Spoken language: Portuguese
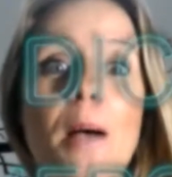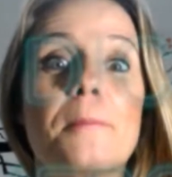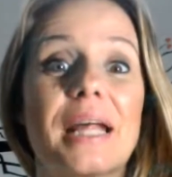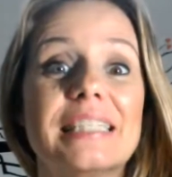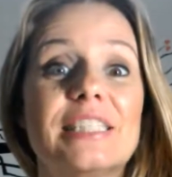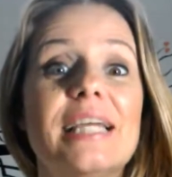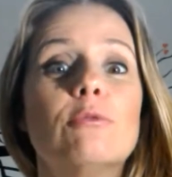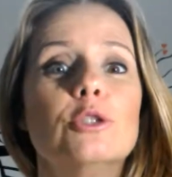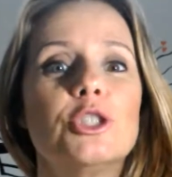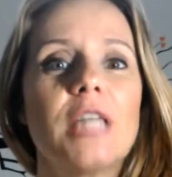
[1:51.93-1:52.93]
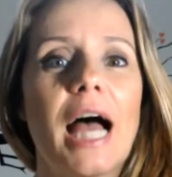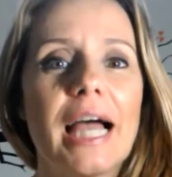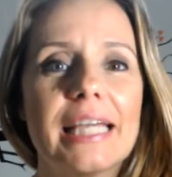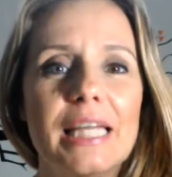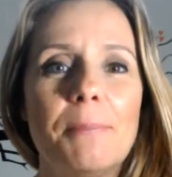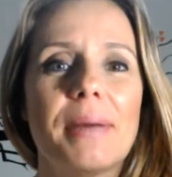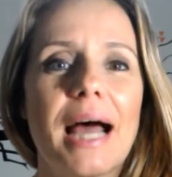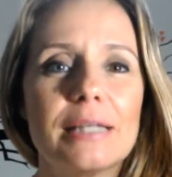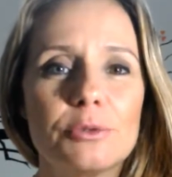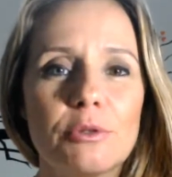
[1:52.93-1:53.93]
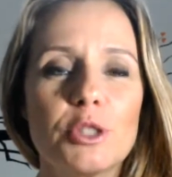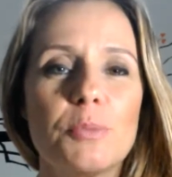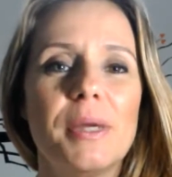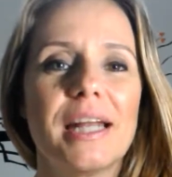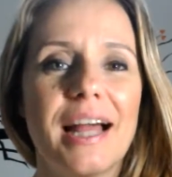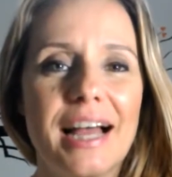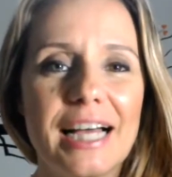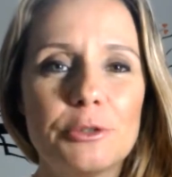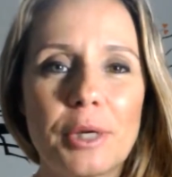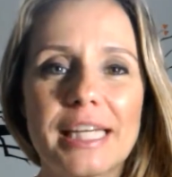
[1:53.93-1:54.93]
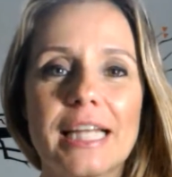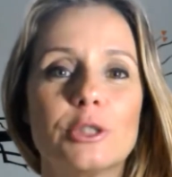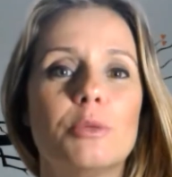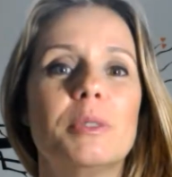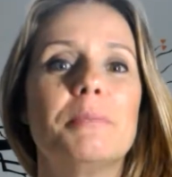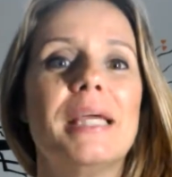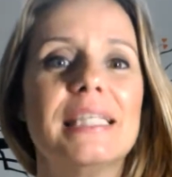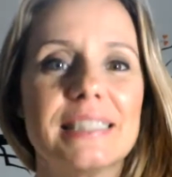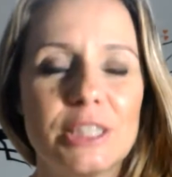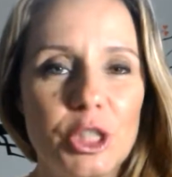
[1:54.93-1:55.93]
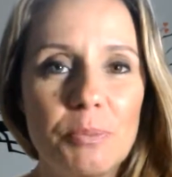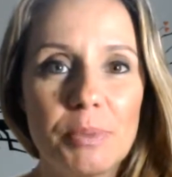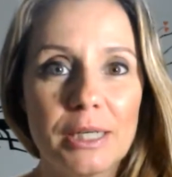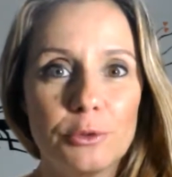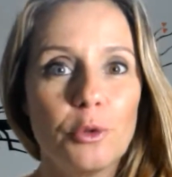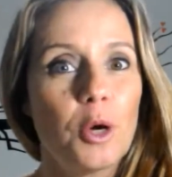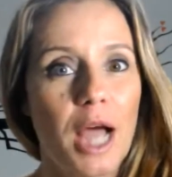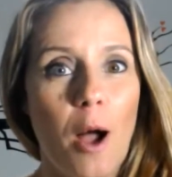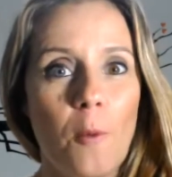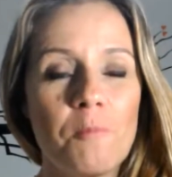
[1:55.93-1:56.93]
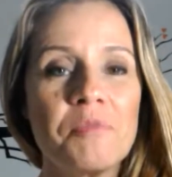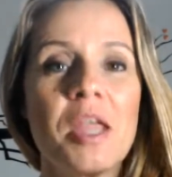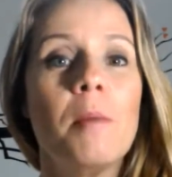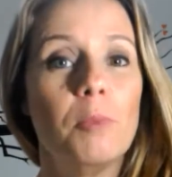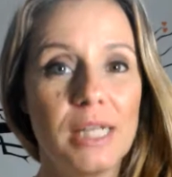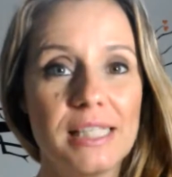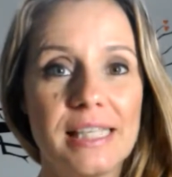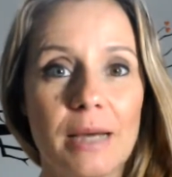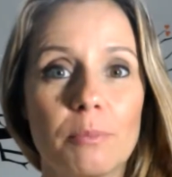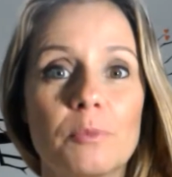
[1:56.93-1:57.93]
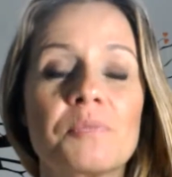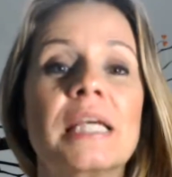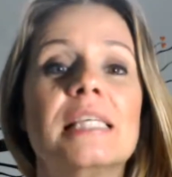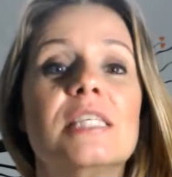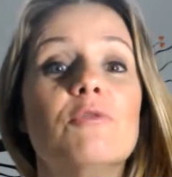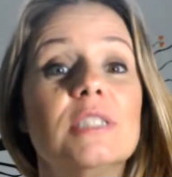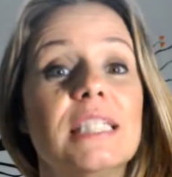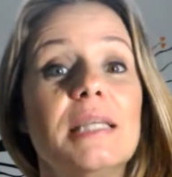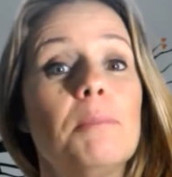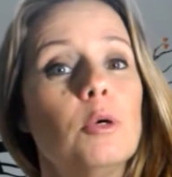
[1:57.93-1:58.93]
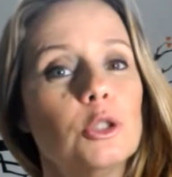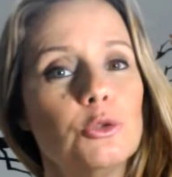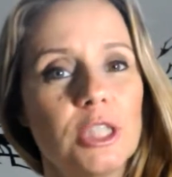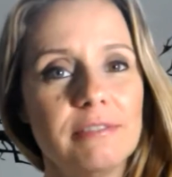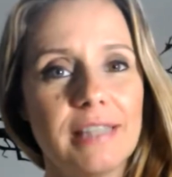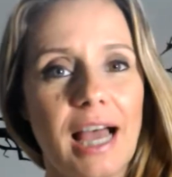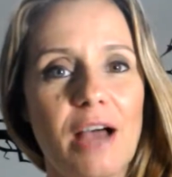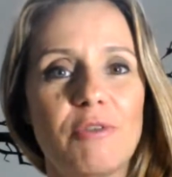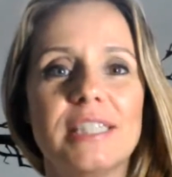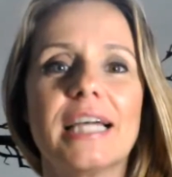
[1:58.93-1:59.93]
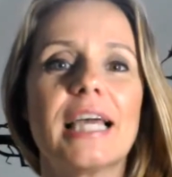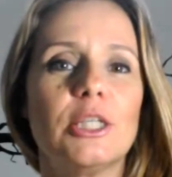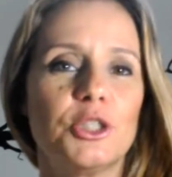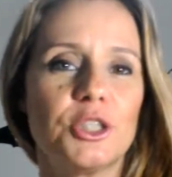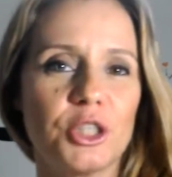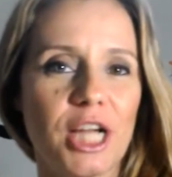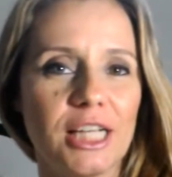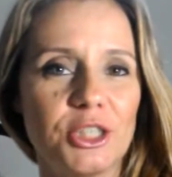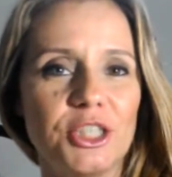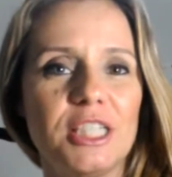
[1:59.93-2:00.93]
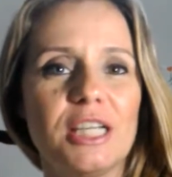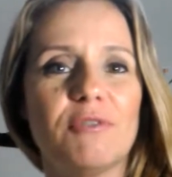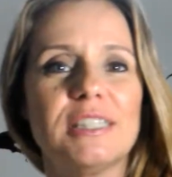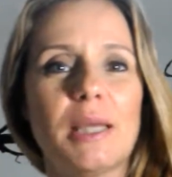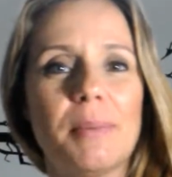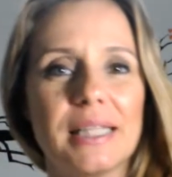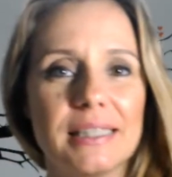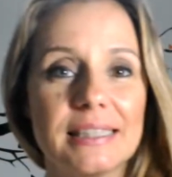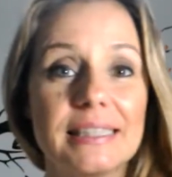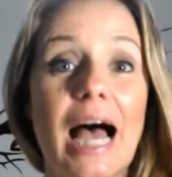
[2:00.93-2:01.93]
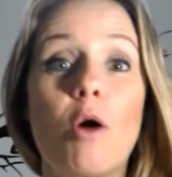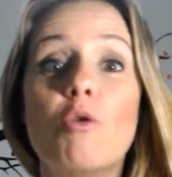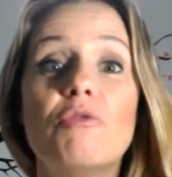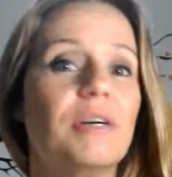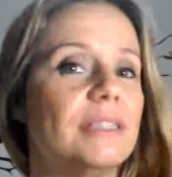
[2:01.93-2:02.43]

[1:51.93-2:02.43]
para degustar aquele prato tão esperado, aquela sobremesa típica do local. Por exemplo, se você depois do jantar vai dar aquela esticadinha, vai sair para dançar ou fazer